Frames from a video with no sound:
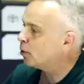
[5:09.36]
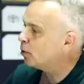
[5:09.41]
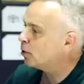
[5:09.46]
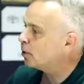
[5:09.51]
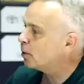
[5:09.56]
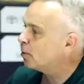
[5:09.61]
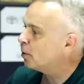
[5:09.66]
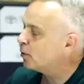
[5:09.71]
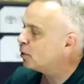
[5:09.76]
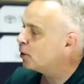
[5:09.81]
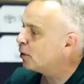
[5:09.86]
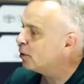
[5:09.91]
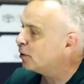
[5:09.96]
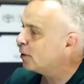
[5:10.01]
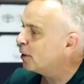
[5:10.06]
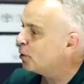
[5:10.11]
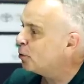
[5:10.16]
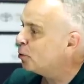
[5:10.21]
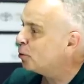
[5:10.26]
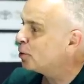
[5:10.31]
grunt, bo w
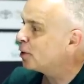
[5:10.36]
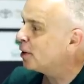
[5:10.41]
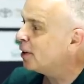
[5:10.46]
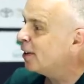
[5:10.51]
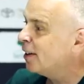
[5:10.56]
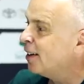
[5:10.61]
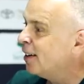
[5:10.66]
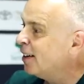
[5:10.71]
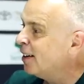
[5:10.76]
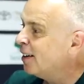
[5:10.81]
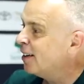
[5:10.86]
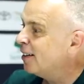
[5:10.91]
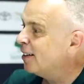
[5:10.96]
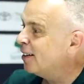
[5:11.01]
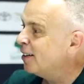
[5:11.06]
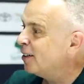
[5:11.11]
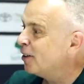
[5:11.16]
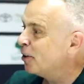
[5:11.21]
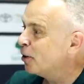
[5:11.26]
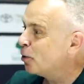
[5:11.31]
Zielonej Górze,
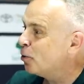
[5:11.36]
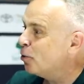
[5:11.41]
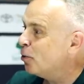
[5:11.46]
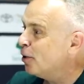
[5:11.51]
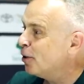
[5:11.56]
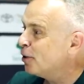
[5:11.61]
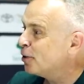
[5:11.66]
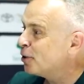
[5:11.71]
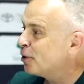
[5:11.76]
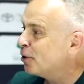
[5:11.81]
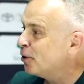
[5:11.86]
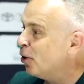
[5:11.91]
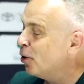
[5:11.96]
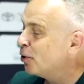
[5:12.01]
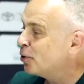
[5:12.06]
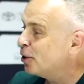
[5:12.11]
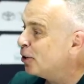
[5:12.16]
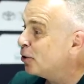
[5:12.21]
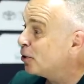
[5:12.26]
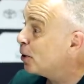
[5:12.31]
y, głośno,
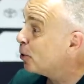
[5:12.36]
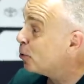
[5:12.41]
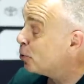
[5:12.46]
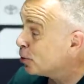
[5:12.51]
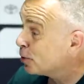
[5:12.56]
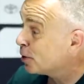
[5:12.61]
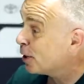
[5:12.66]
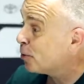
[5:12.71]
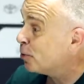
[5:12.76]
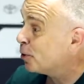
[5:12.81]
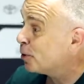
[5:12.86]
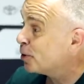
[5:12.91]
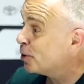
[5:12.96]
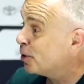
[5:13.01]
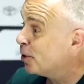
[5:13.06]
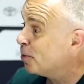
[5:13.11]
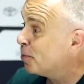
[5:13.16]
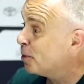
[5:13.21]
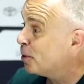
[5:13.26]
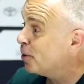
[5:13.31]
o Zielonej Górze
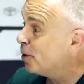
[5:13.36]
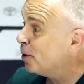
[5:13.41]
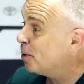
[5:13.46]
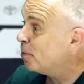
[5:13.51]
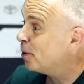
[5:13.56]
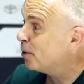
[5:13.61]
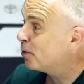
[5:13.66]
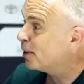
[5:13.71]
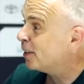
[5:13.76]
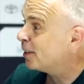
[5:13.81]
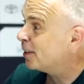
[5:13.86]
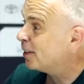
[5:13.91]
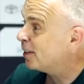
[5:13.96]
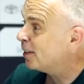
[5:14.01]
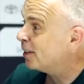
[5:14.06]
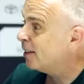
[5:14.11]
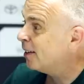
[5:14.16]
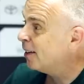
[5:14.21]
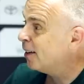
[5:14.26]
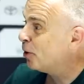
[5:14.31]
głośno było, bo wtedy
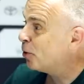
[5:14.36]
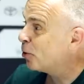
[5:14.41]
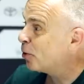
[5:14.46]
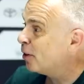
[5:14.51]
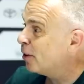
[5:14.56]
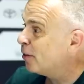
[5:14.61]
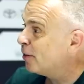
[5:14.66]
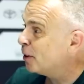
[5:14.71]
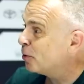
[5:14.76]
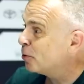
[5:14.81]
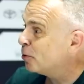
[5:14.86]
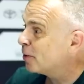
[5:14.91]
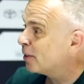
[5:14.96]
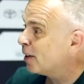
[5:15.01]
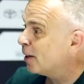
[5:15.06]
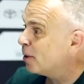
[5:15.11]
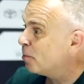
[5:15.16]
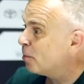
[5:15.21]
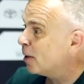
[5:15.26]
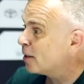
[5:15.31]
kiedy królował
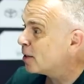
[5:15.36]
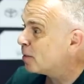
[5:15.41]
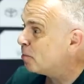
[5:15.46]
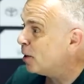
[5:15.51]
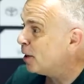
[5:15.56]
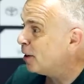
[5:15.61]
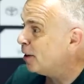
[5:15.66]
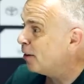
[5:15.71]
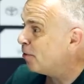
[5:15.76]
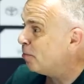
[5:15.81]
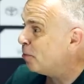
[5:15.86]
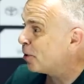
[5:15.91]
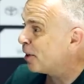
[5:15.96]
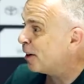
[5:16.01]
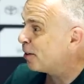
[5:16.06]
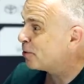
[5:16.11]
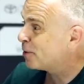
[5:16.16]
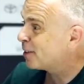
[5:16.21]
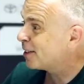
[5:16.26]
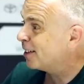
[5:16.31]
tutaj pan Zbigniew
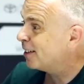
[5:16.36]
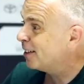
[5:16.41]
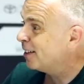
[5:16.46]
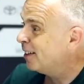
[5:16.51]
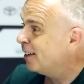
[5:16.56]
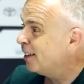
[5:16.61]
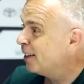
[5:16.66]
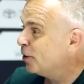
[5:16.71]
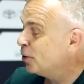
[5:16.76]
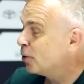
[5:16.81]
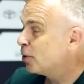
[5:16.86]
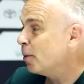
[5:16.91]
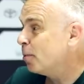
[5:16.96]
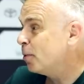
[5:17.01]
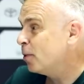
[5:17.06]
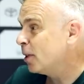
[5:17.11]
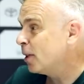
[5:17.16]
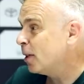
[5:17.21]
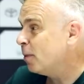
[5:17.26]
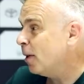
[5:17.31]
Morawski, no to
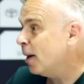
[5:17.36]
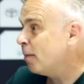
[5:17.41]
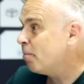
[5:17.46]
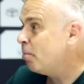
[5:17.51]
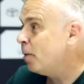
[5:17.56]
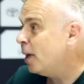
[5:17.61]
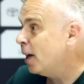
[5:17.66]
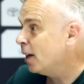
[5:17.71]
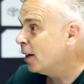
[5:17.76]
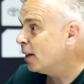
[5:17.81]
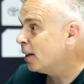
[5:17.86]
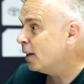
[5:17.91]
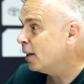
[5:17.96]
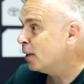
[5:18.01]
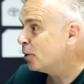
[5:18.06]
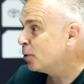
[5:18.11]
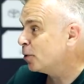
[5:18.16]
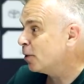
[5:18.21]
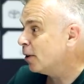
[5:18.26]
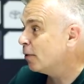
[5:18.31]
były chyba piękne
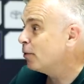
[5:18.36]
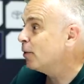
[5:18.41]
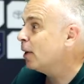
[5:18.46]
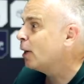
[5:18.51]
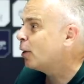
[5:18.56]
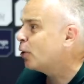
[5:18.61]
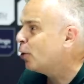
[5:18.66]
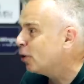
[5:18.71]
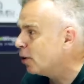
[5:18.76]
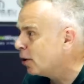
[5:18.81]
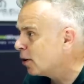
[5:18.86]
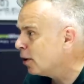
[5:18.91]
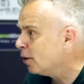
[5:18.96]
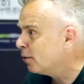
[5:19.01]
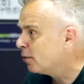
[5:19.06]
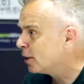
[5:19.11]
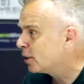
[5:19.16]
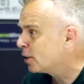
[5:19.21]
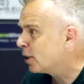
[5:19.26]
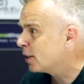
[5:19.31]
i cudowne i
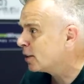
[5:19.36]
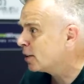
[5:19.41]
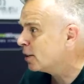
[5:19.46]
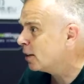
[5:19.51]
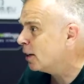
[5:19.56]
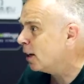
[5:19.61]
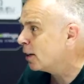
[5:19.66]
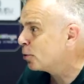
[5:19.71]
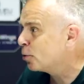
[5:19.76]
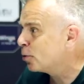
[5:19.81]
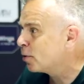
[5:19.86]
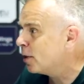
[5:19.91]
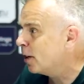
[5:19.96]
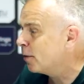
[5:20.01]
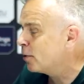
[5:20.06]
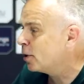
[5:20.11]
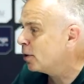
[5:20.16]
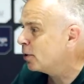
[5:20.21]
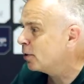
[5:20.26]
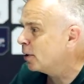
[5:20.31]
kolorowe czasy dla
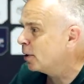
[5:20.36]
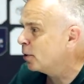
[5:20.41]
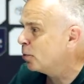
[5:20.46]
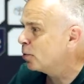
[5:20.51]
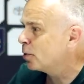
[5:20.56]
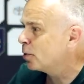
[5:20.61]
żużla w Zielonej